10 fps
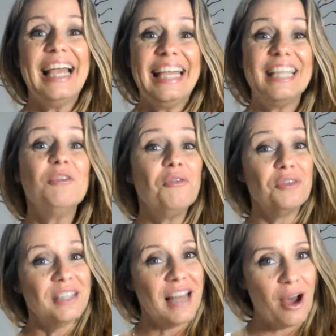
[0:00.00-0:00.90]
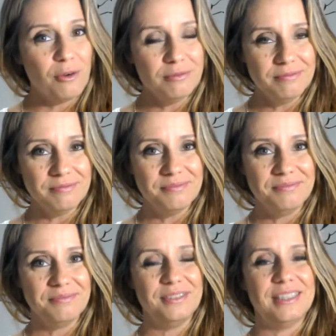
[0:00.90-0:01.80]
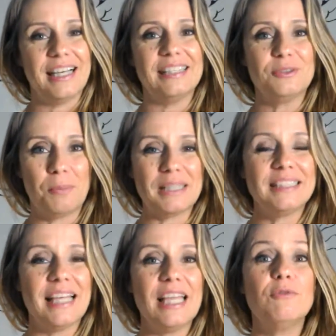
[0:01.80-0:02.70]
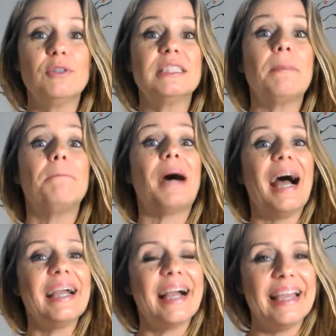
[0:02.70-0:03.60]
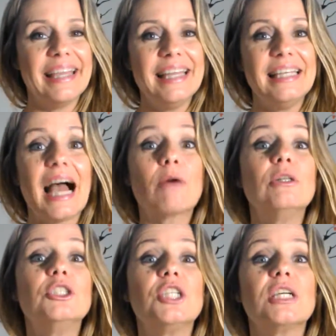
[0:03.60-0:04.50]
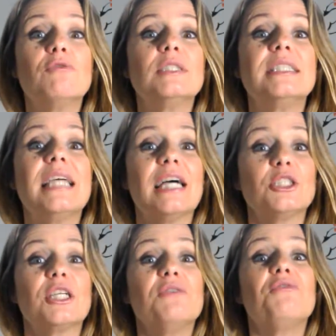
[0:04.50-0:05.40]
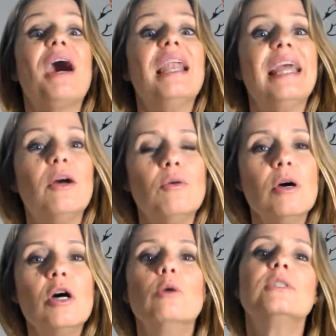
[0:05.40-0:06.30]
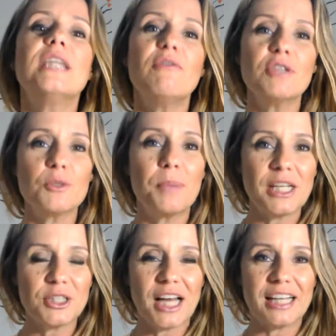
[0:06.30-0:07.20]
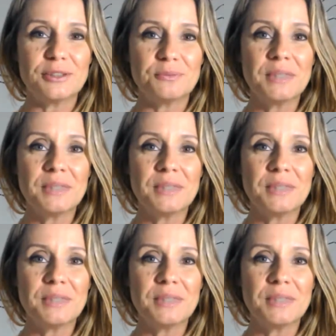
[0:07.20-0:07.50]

E no final da, do passeio, você paga a ele a quantia que você acha que valeu o serviço prestado.